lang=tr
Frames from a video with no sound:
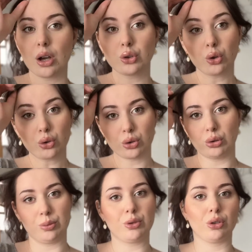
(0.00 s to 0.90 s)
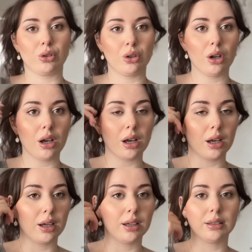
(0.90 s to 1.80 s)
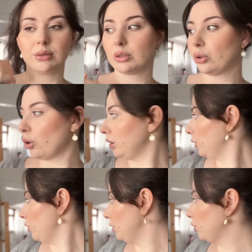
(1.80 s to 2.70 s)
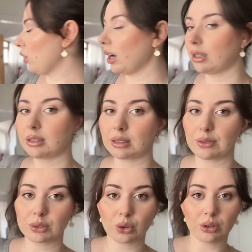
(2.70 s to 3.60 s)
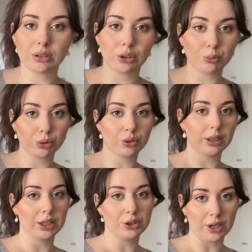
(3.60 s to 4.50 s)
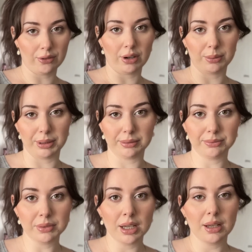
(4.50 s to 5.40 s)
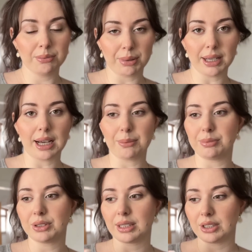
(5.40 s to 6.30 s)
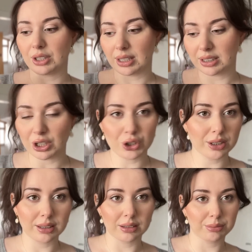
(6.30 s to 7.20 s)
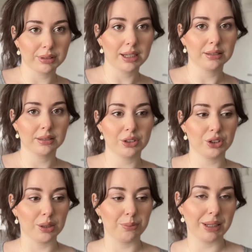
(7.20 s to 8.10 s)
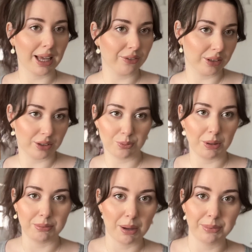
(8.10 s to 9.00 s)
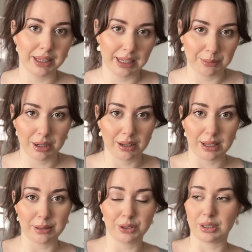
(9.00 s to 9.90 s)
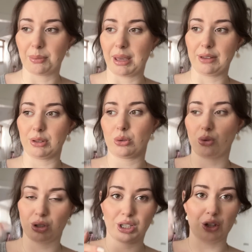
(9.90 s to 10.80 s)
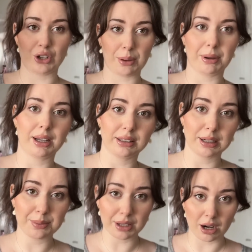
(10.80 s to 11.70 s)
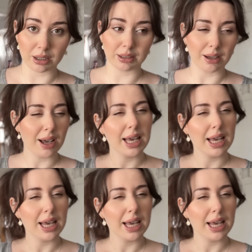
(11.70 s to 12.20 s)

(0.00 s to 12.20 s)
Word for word: Çok üzüldüm çünkü. Ee, koli koli şu arka tarafta koli koli mutfak eşyam var benim. Baya işte şey kaşıklarımdan işte blender, bilmem nelerime kadar işte meyve suyu sıkacağıma kadar hepsi arkada.